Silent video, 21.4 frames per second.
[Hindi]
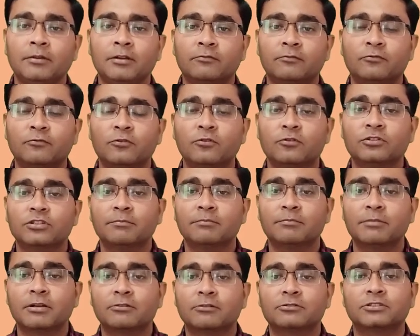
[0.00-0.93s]
है फोर्थ
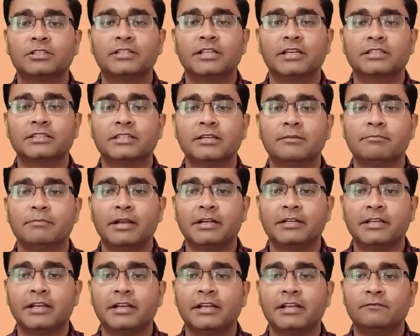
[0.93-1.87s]
नंबर क्वेश्चन देखते हैं
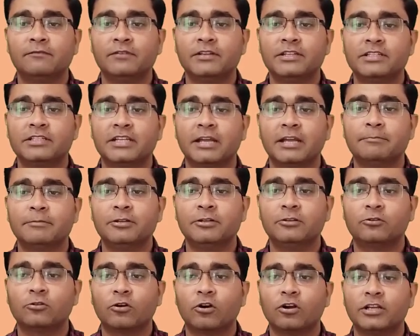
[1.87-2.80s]
मेटेरियल विच कैन
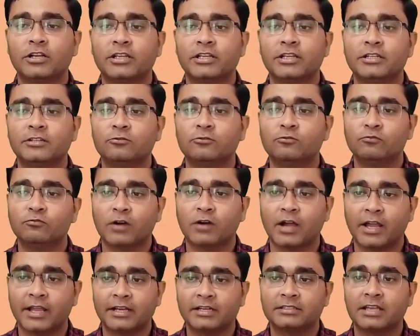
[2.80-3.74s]
बी ड्रॉन इन टू
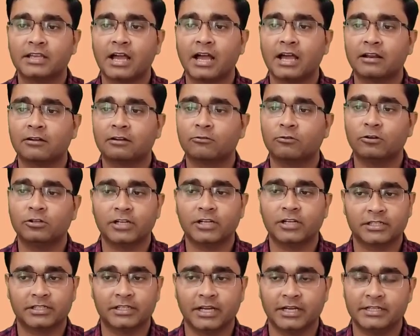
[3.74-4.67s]
वायर्स आर
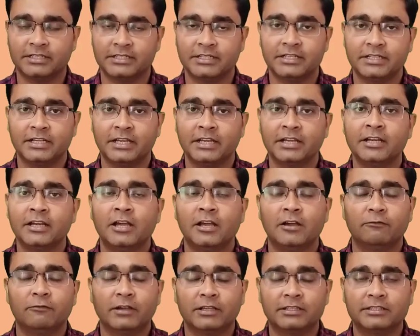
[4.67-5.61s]
कॉल्ड डक्टाइल ठीक है
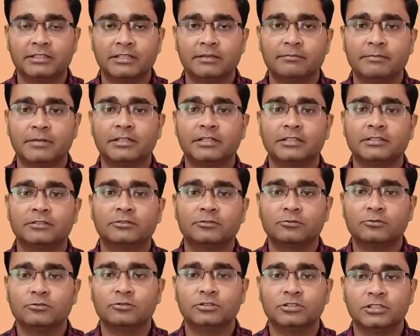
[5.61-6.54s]
वैसे
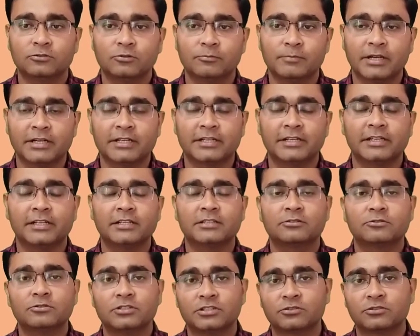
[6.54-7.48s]
मेटल्स को जिसको
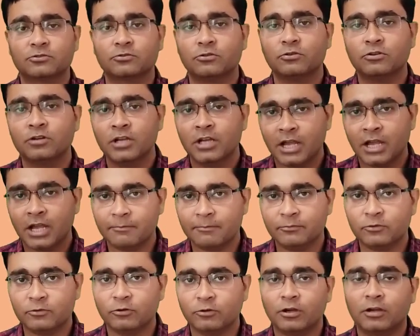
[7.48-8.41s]
मेटेरियल्स को जिसको
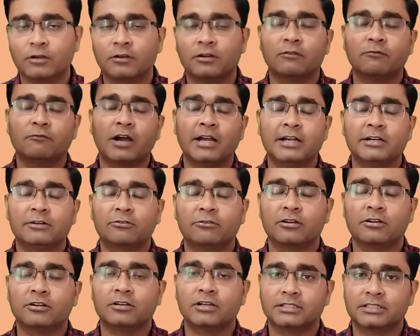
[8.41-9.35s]
हम वायर
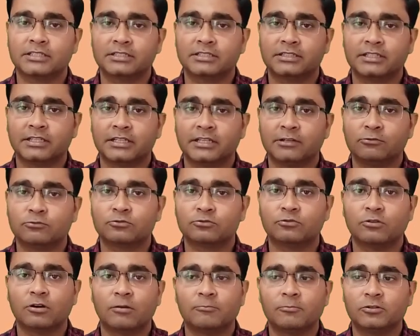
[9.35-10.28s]
ड्रॉ कर देते हैं
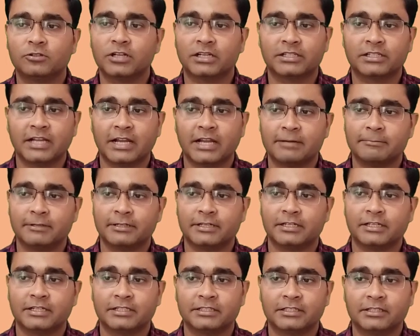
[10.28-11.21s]
उसको हम लोग डक्टाइल
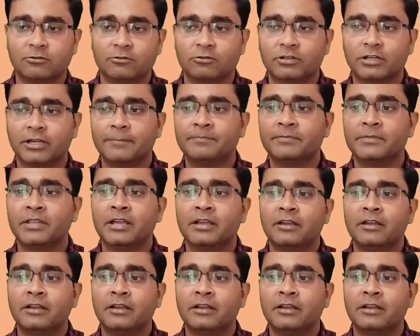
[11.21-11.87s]
मेटल कहते हैं ओके